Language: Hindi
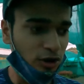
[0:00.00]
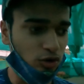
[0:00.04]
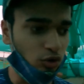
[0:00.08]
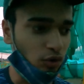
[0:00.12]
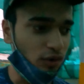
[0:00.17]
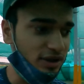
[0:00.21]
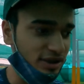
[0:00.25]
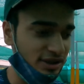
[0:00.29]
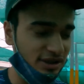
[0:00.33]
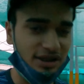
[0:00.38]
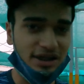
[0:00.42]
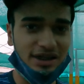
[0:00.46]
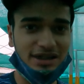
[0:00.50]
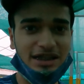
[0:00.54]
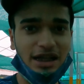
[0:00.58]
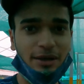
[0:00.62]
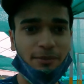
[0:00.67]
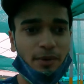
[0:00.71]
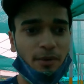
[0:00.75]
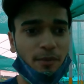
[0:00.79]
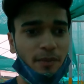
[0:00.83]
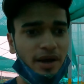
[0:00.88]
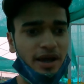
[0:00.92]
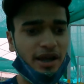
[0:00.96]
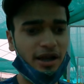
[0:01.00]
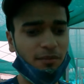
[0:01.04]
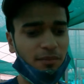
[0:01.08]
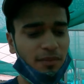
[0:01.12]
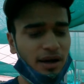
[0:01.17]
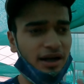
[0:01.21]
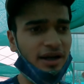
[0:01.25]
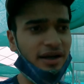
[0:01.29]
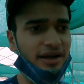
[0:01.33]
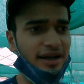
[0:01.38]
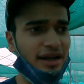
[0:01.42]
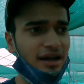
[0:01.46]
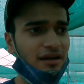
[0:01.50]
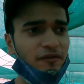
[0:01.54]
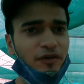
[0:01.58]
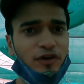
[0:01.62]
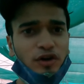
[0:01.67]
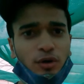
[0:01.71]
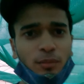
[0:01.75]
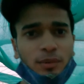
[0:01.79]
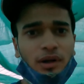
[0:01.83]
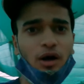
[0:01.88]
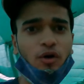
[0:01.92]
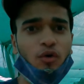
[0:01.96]
तो इस नर्सरी पे मैं एक बार डिटेल
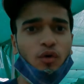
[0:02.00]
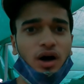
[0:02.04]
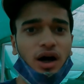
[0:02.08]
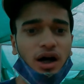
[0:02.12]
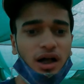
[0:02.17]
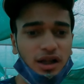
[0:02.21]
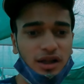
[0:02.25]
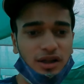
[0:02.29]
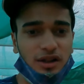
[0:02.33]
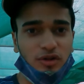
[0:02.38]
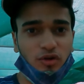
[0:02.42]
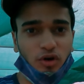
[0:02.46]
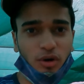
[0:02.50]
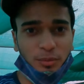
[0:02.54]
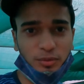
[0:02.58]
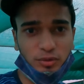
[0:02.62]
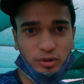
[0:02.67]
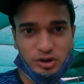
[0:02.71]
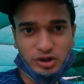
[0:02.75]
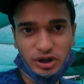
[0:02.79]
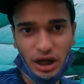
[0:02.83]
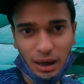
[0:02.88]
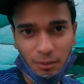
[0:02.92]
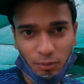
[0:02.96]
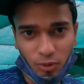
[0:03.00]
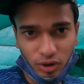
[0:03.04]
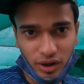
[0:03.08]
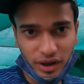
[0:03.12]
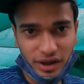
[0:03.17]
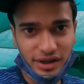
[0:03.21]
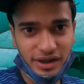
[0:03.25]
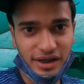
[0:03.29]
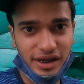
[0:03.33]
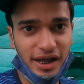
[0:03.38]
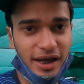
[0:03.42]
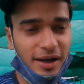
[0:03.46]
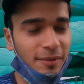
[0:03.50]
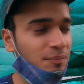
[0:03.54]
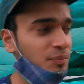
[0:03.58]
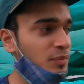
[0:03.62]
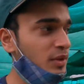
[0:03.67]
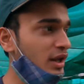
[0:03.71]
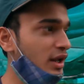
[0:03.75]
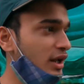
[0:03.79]
वीडियो बनाऊंगा तो अभी तो शाम हो रखी है